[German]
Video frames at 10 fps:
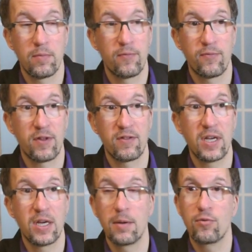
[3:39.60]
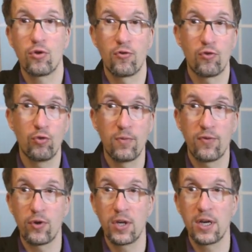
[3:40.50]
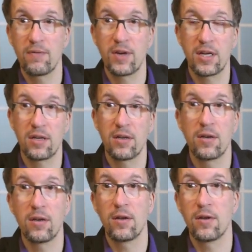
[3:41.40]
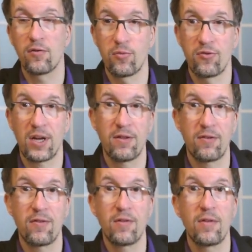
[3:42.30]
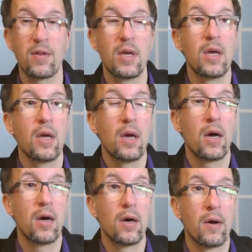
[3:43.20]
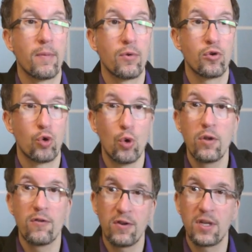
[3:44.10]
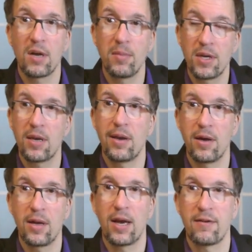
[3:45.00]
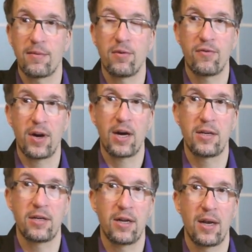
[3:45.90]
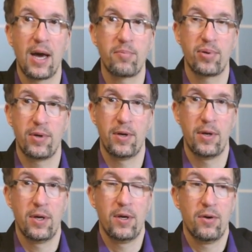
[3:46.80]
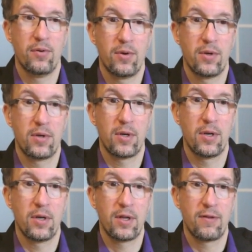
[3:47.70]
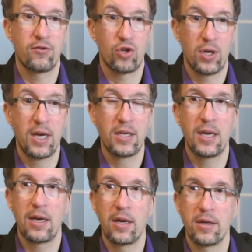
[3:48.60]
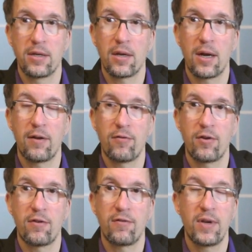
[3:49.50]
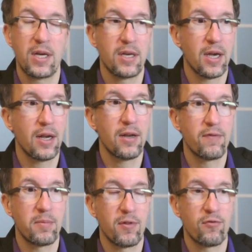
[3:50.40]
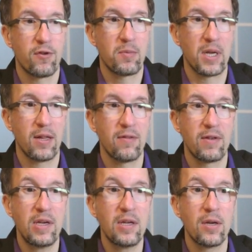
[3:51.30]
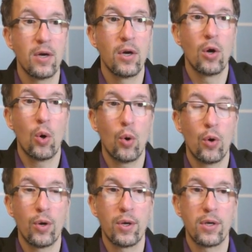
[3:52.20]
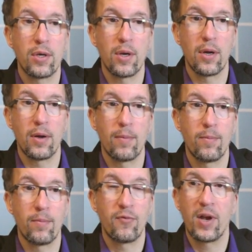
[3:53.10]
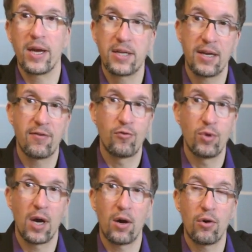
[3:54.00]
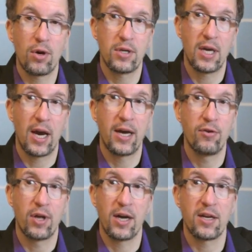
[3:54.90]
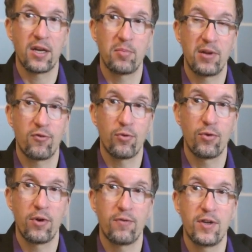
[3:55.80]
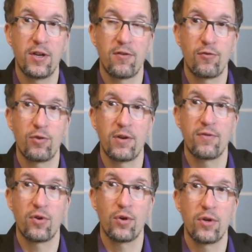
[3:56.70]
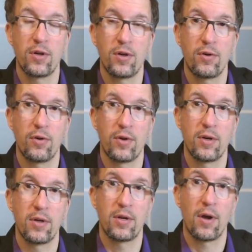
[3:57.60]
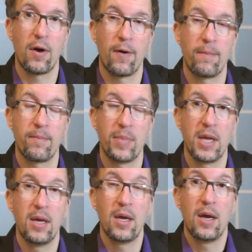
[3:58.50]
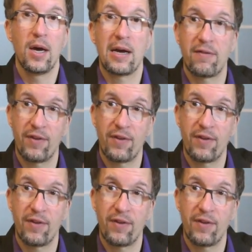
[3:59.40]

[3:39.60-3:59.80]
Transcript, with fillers: versinken im Konsum von irgendwelchen äh, Substanzen äh, und töten sich damit äh, langsam auf Rate dann ab. Und äh, das ist schon echt elend. Also das ist wirklich elend, wenn man sowas mit ansieht. Und ähm, vielleicht kennst du ja auch die eine oder andere Person, auf die das zutreffen könnte. Und ähm, hast